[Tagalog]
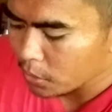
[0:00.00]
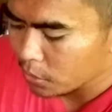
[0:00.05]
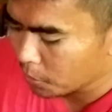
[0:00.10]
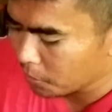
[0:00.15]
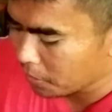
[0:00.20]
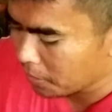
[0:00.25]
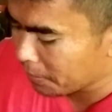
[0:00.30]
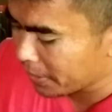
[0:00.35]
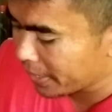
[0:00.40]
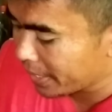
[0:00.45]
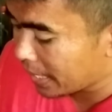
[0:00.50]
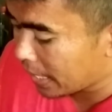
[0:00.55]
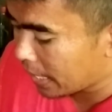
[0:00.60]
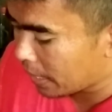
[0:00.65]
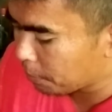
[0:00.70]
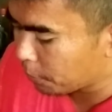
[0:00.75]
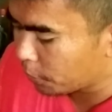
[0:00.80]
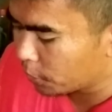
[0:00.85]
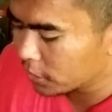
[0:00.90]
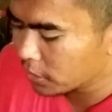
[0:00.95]
Mamayang
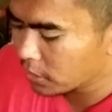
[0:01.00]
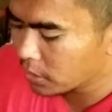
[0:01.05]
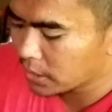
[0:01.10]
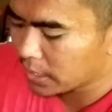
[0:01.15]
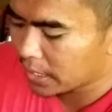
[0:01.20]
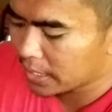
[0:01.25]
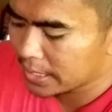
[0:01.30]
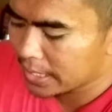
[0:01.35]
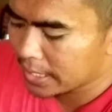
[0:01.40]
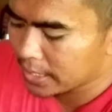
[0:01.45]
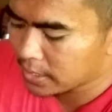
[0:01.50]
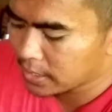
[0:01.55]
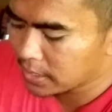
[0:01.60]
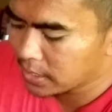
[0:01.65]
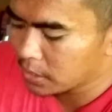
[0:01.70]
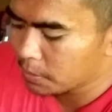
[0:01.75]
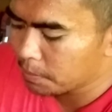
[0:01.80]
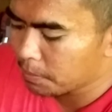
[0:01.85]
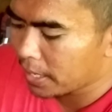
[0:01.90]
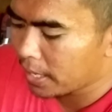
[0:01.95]
hapon, saka natin
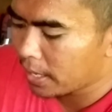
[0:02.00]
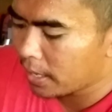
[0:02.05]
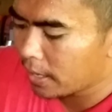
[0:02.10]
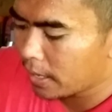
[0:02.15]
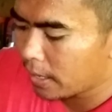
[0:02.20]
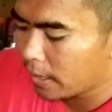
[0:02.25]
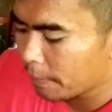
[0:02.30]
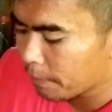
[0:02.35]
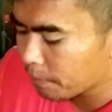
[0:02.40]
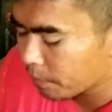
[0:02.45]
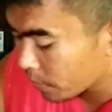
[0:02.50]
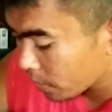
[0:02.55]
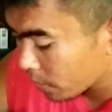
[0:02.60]
ipa